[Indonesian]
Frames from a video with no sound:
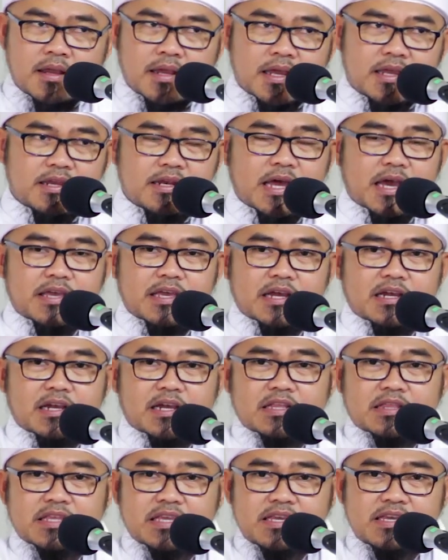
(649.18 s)
kaidah
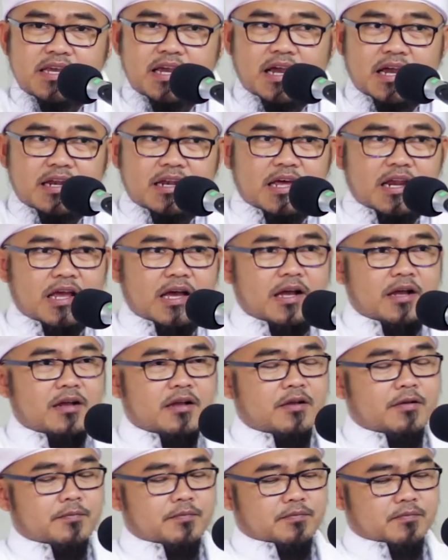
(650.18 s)
yang ketiga adalah
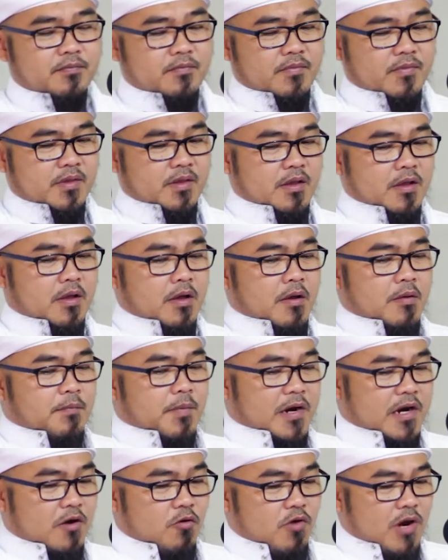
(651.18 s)

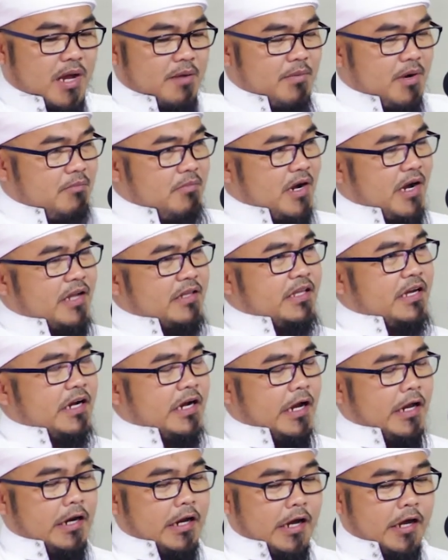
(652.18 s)
para ulama
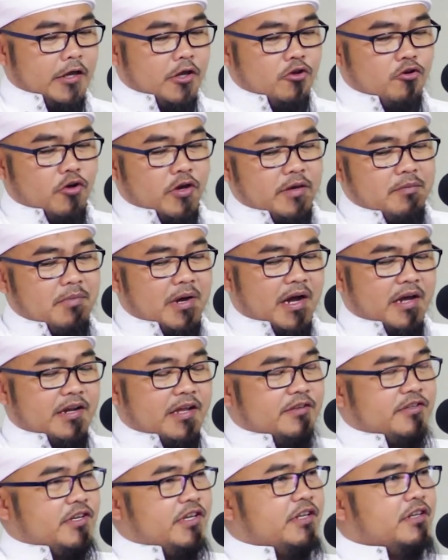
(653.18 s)
mengatakan ayu
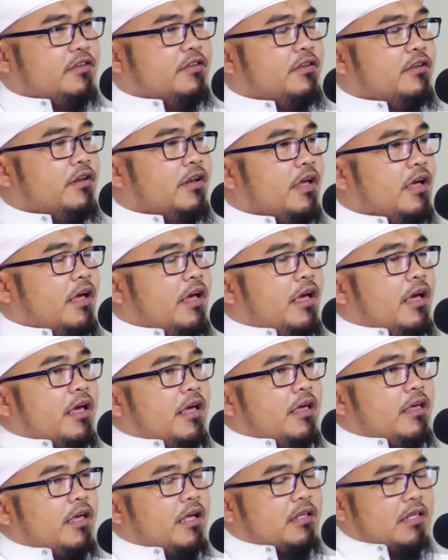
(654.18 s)
ibadatin
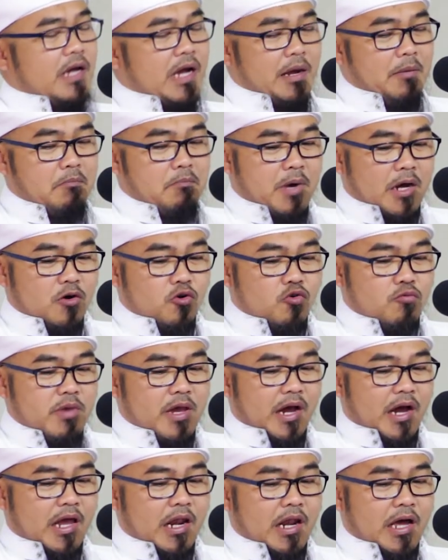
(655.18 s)

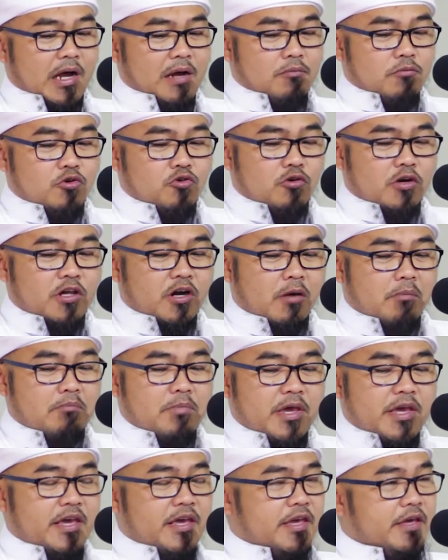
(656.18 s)
yata'abbadu bihal abdu li
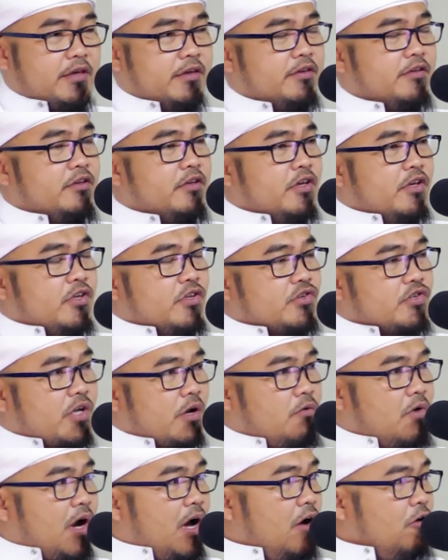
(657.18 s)
rabbihi
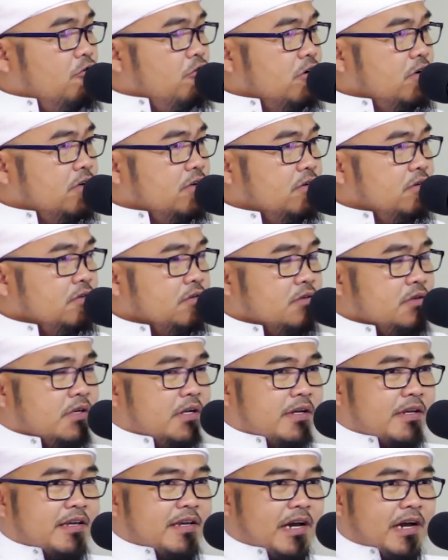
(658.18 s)
sawaun
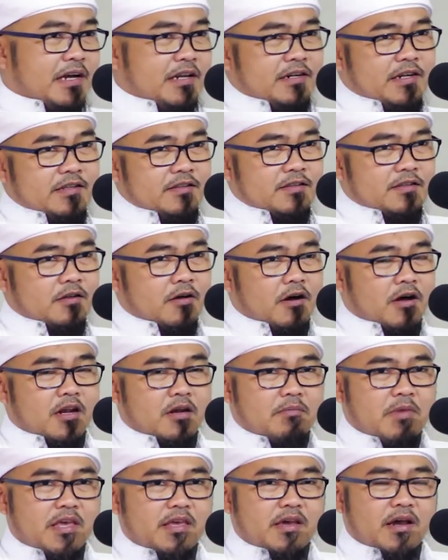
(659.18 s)
kanat
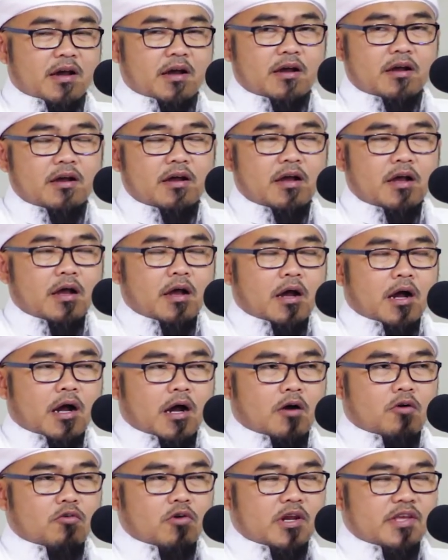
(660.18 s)
qalbiyah aw